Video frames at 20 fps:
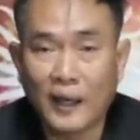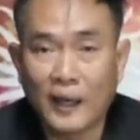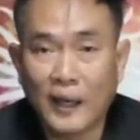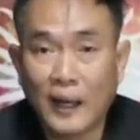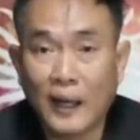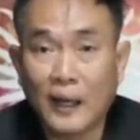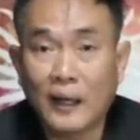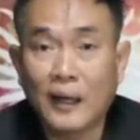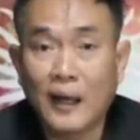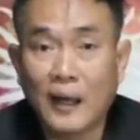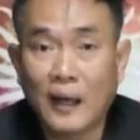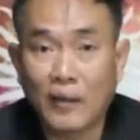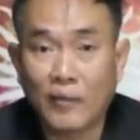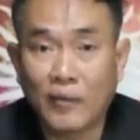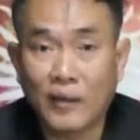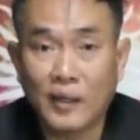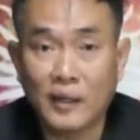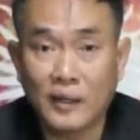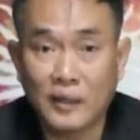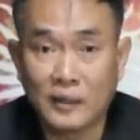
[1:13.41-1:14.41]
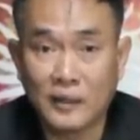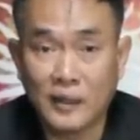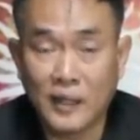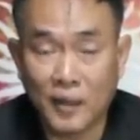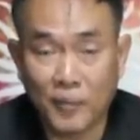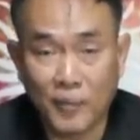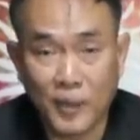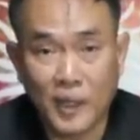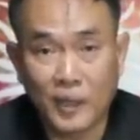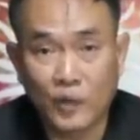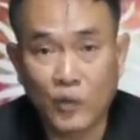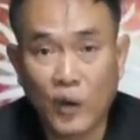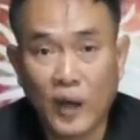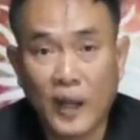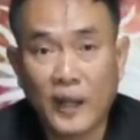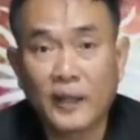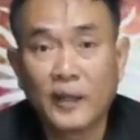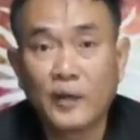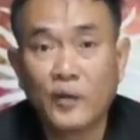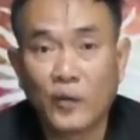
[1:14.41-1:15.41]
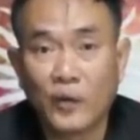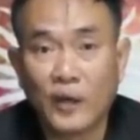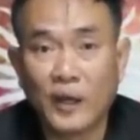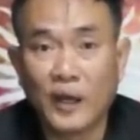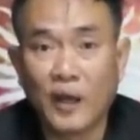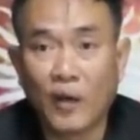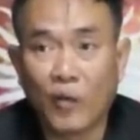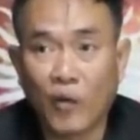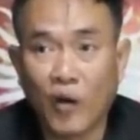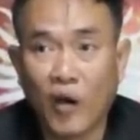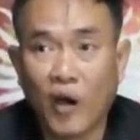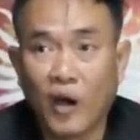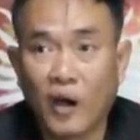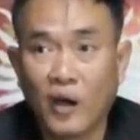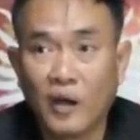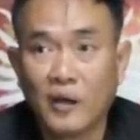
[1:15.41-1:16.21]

ในลัคนาราศีอื่นเนี่ยมีตัวเลขที่โดดเด่น เราก็